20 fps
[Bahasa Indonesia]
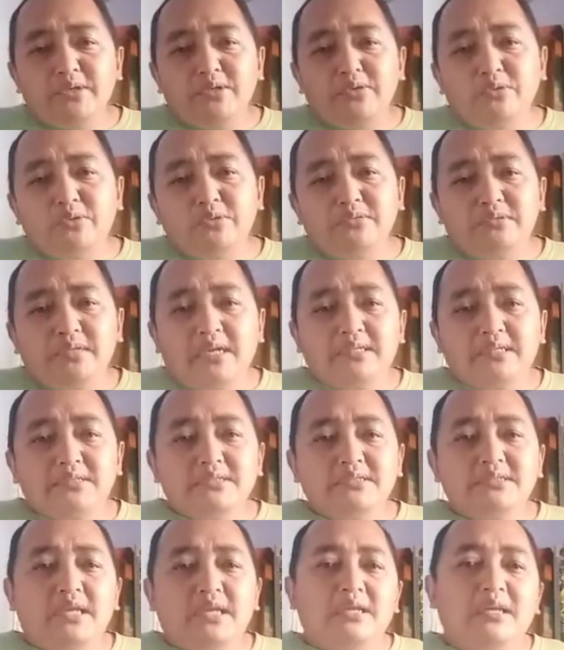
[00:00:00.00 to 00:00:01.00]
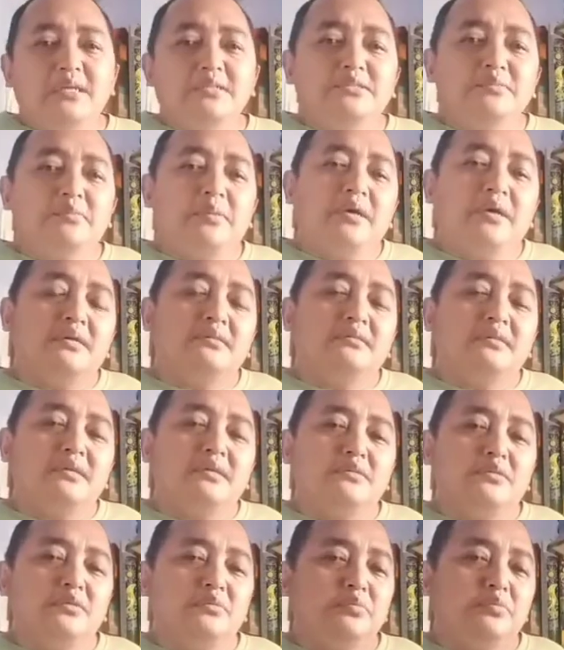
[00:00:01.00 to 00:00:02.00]
menurun drastis dan lain sebagainya
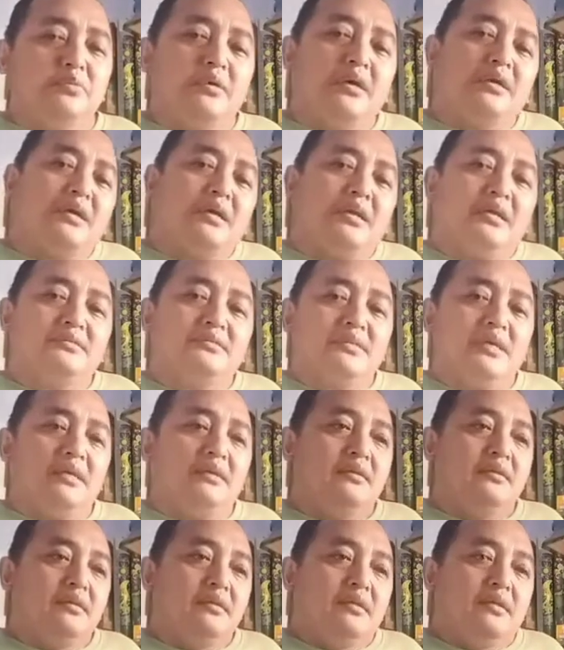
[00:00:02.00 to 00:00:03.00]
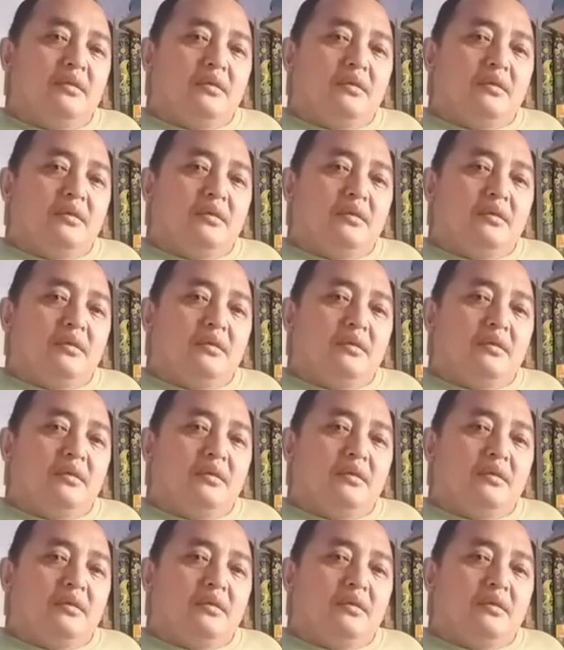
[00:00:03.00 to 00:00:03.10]
itu bukan alasan